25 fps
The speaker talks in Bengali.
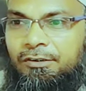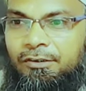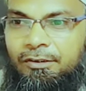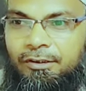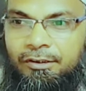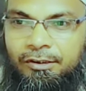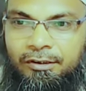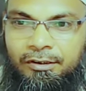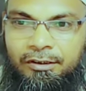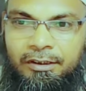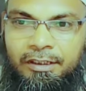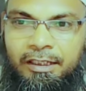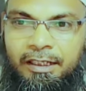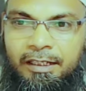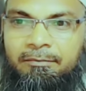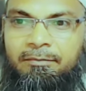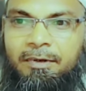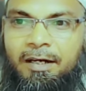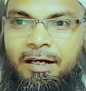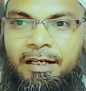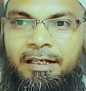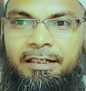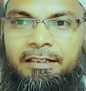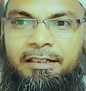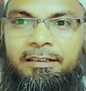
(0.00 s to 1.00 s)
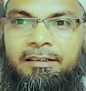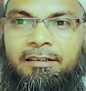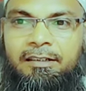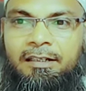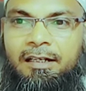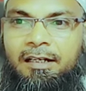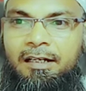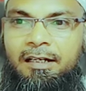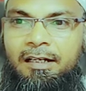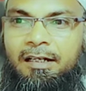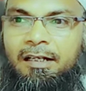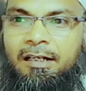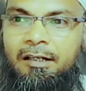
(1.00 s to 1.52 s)
তো এই ভাই
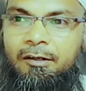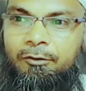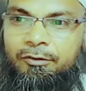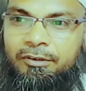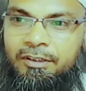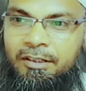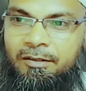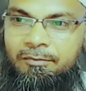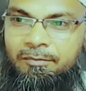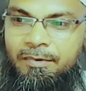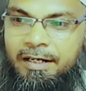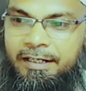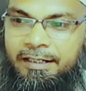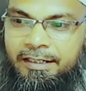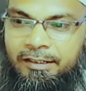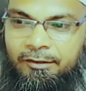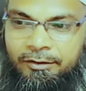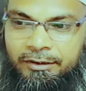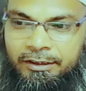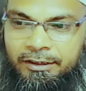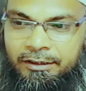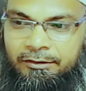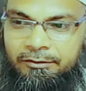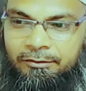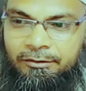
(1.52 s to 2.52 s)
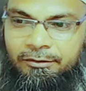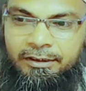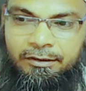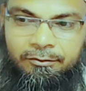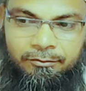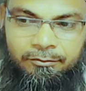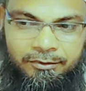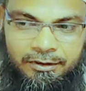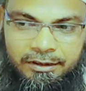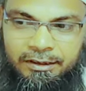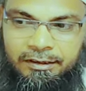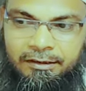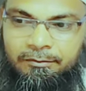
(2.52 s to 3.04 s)
ওনার বাড়িটা অনেক দূরে
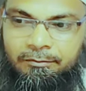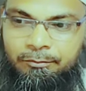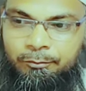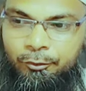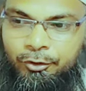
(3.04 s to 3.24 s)
উনি